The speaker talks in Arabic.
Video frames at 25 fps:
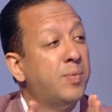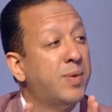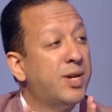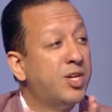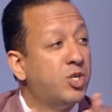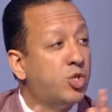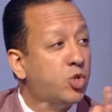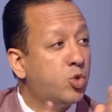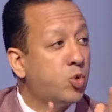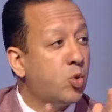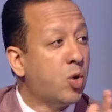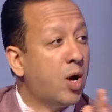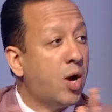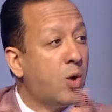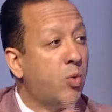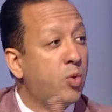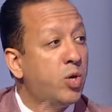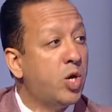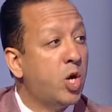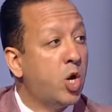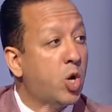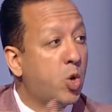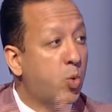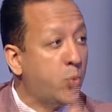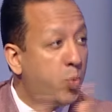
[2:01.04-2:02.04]
يمشوا
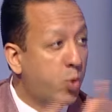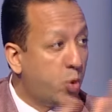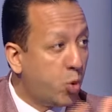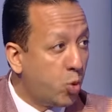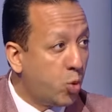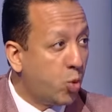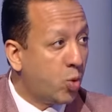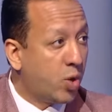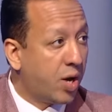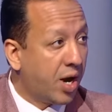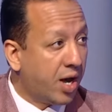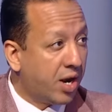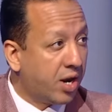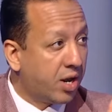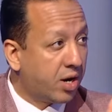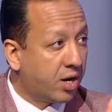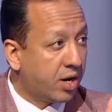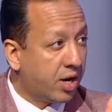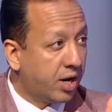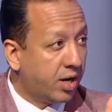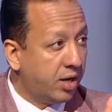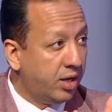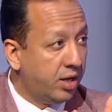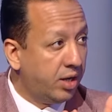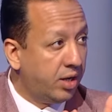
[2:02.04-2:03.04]
او يجبروك على
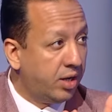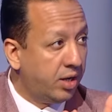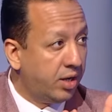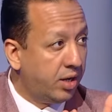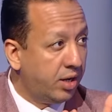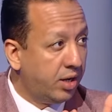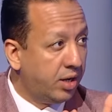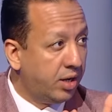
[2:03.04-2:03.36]
الرحيل